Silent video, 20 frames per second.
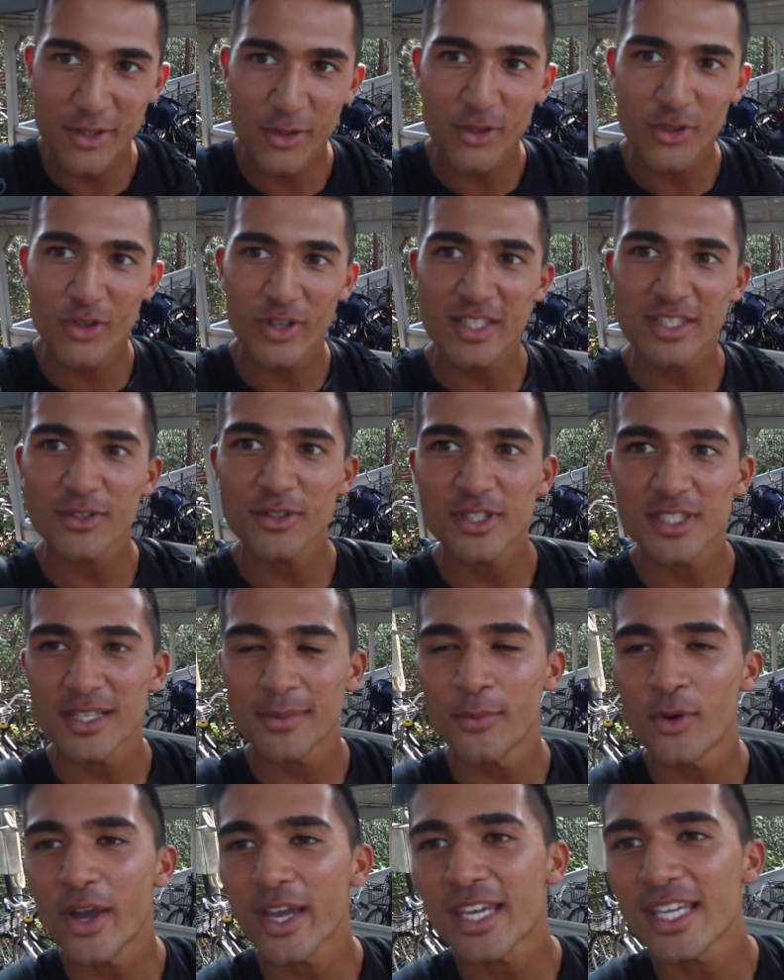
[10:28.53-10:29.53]
今日の動画少しで
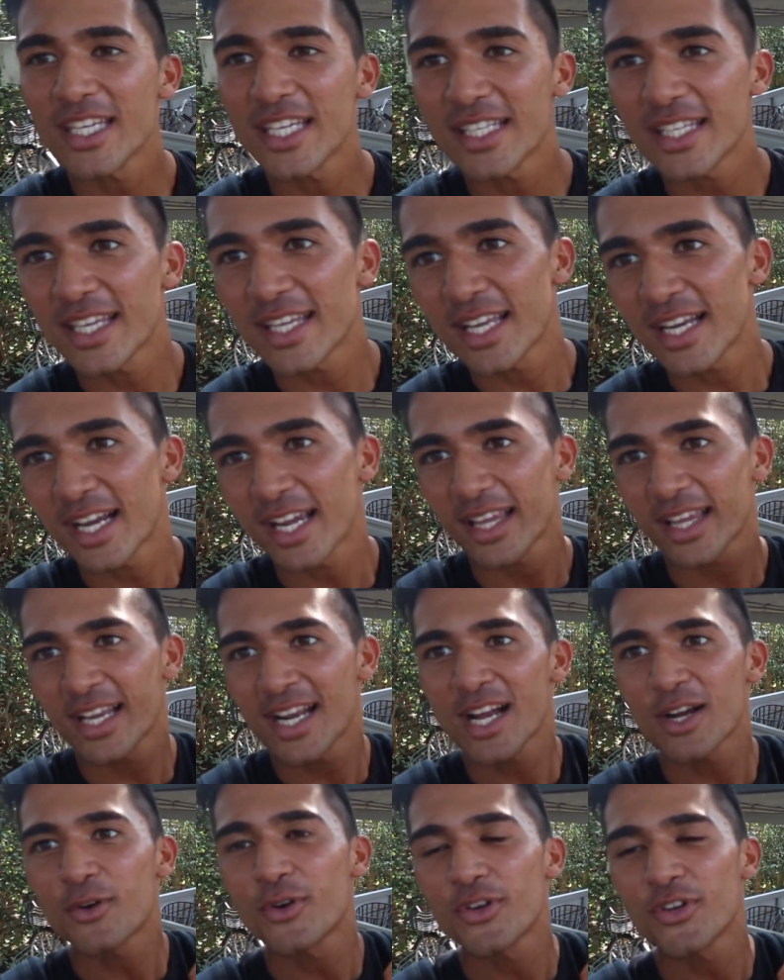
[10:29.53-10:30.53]
も、え気に入っていただけた
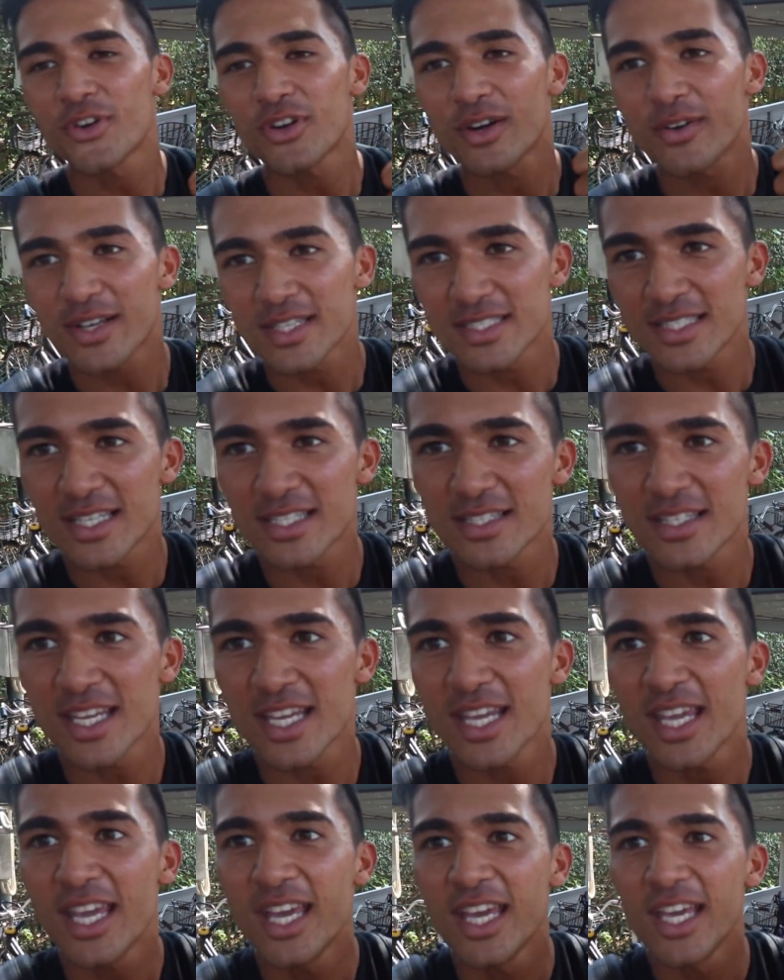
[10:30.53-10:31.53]
ら、高評価忘れず
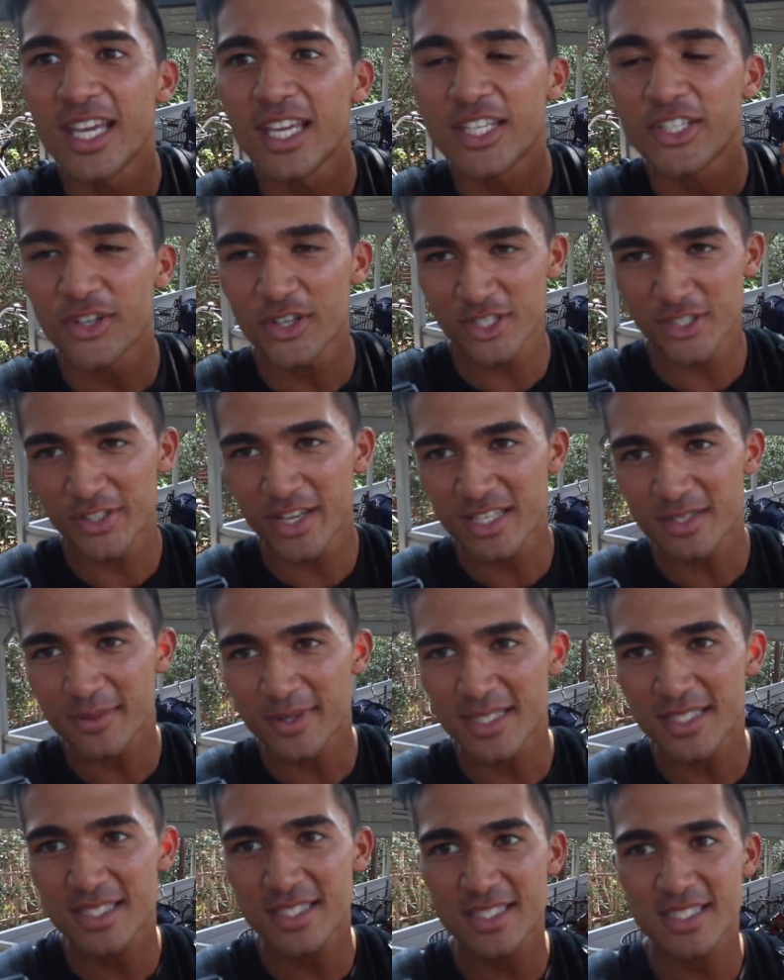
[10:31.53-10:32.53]
によろしくお願いし
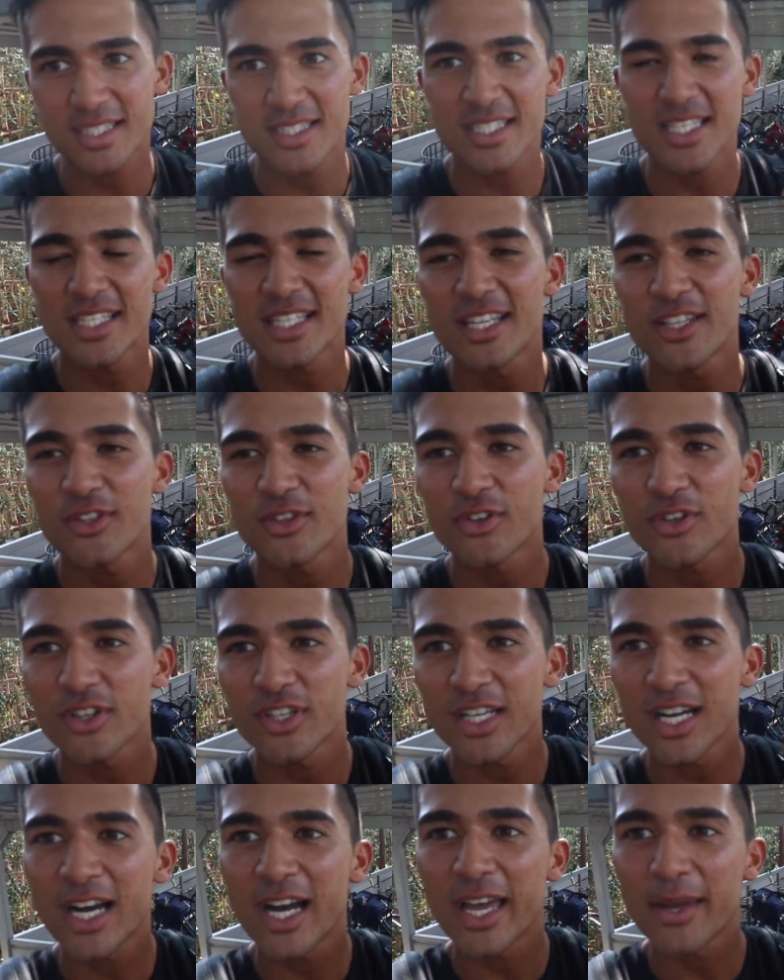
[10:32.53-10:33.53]
ます。チャンネル登
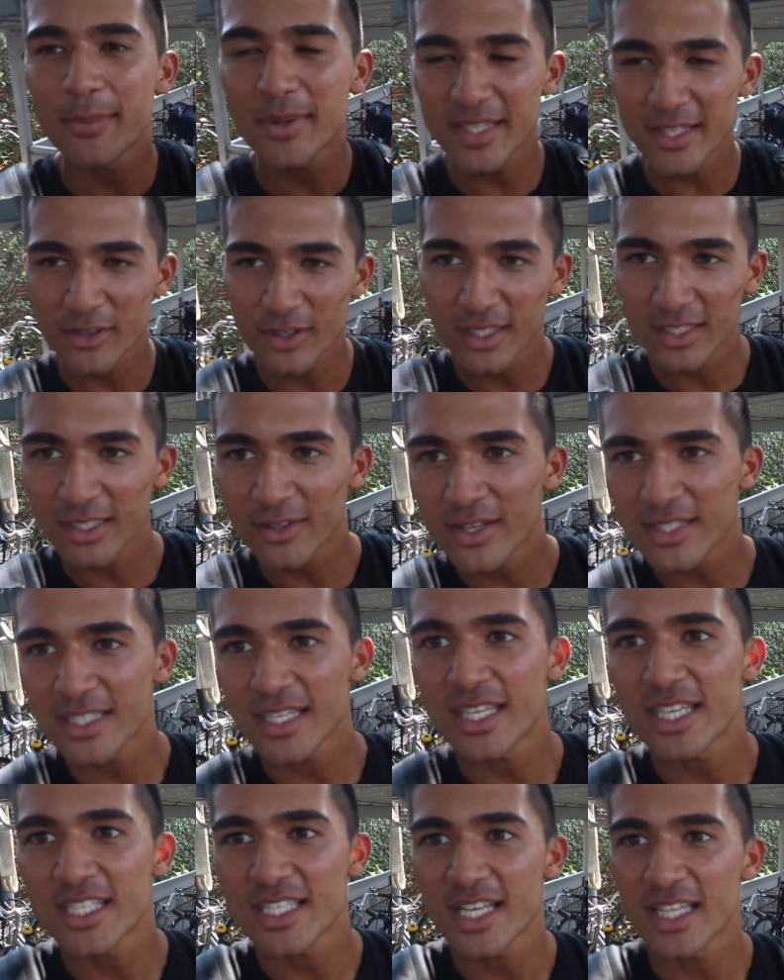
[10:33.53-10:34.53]
録が、えまだの方はぜ
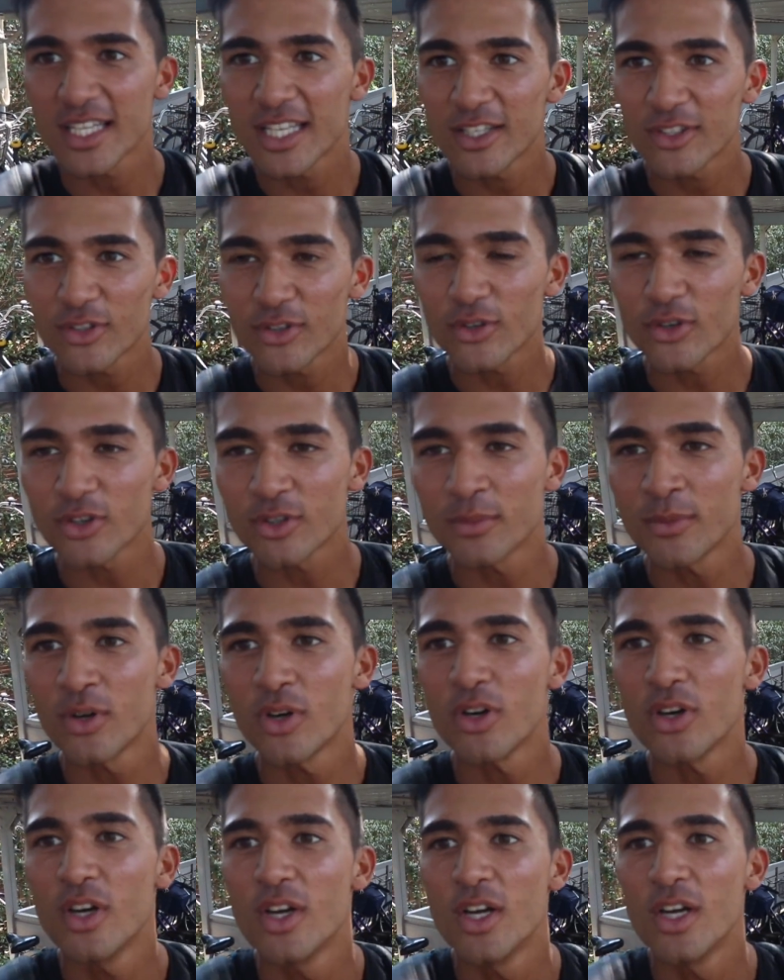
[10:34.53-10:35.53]
ひチャンネル登録
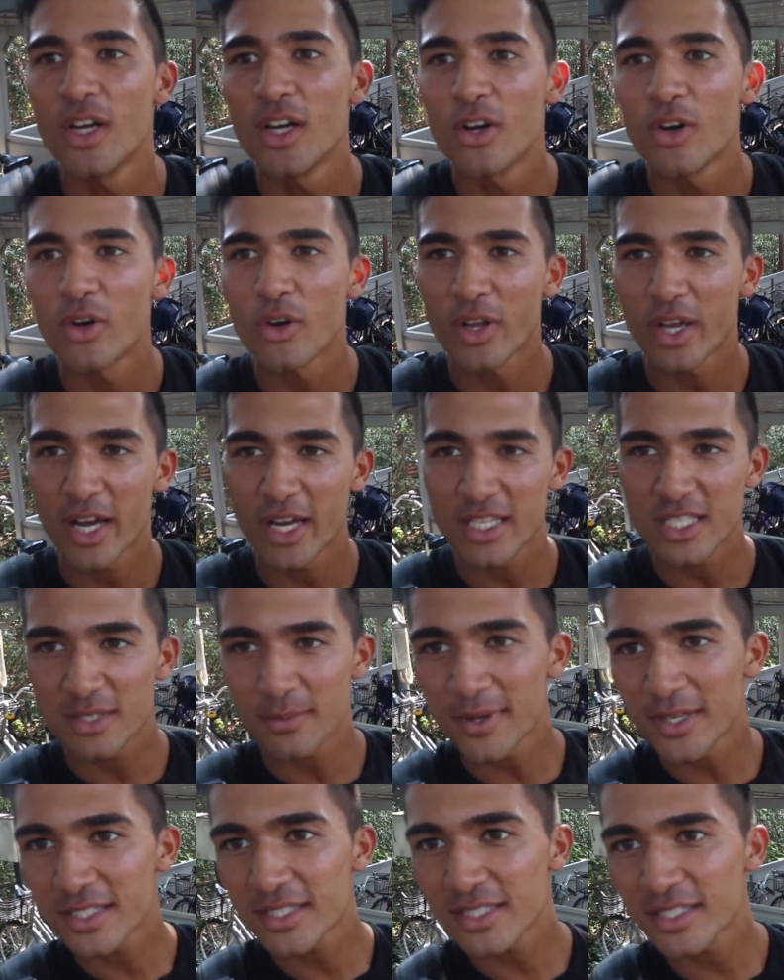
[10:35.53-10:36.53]
もお願いし
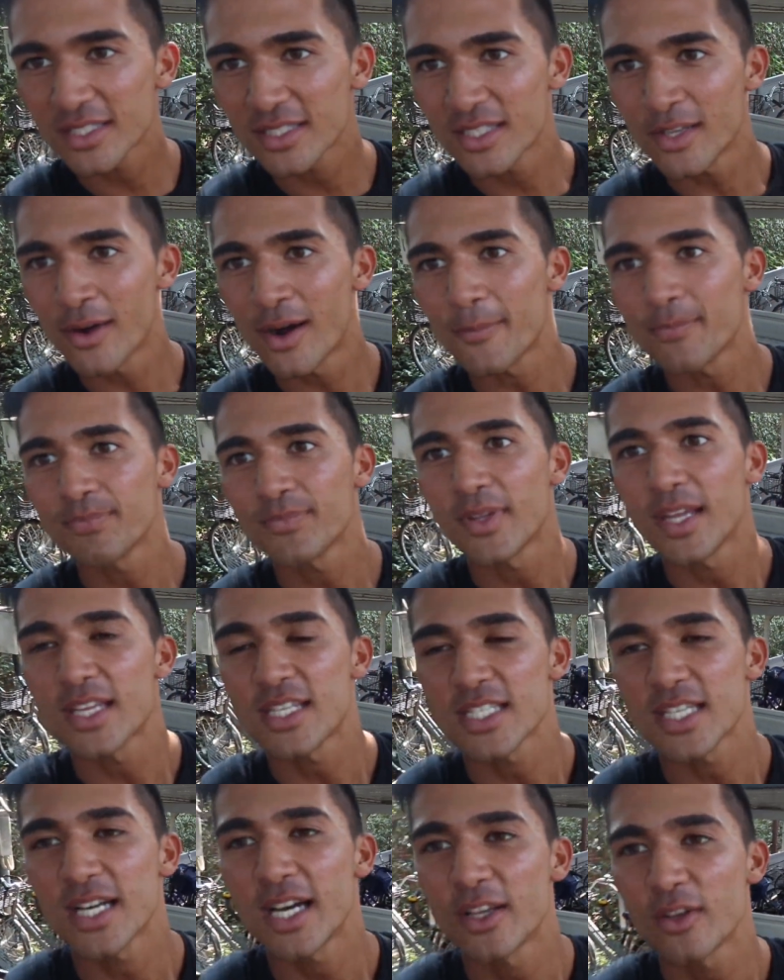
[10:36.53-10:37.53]
ますでは、え
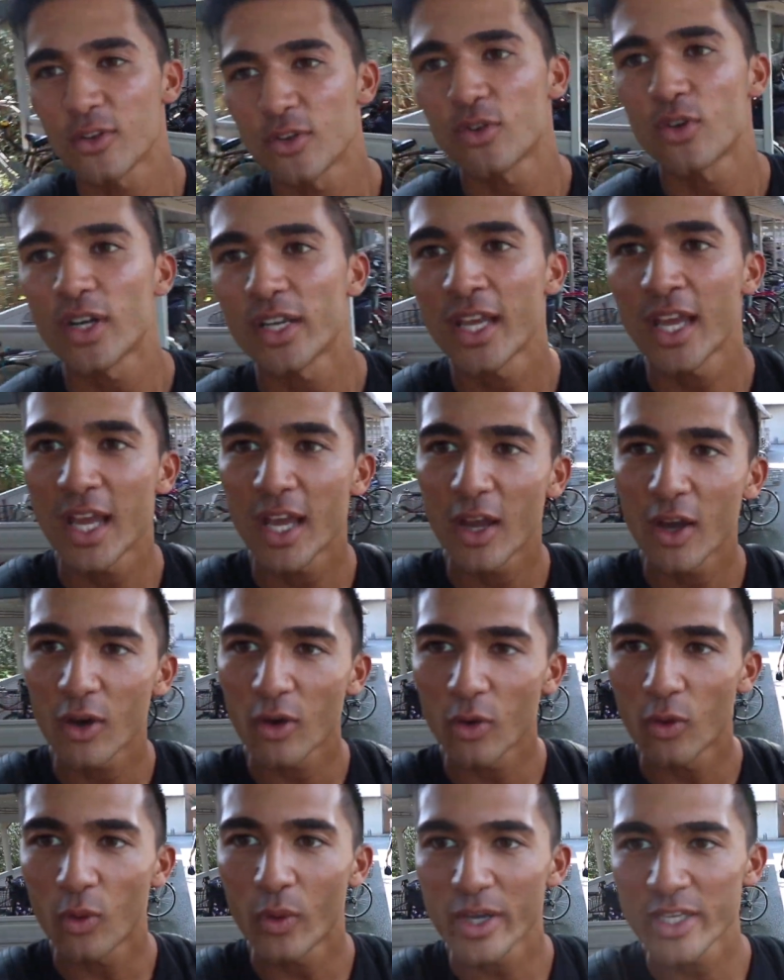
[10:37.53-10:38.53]
次回の動画で
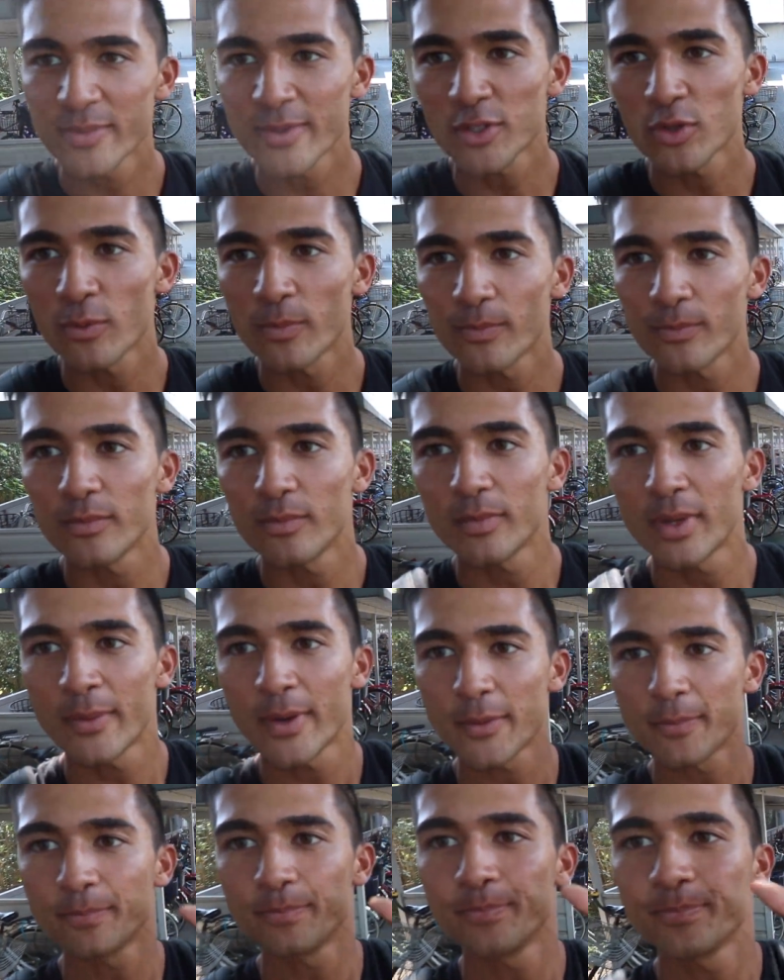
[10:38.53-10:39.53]
お会いしましょう
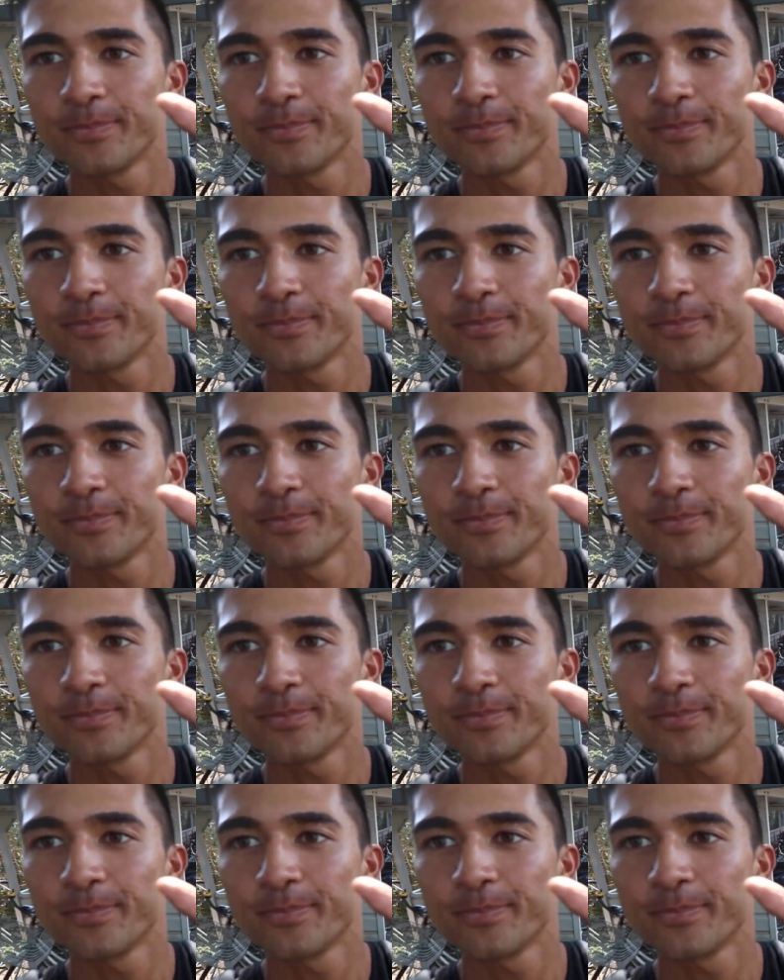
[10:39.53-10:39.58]
バイバイ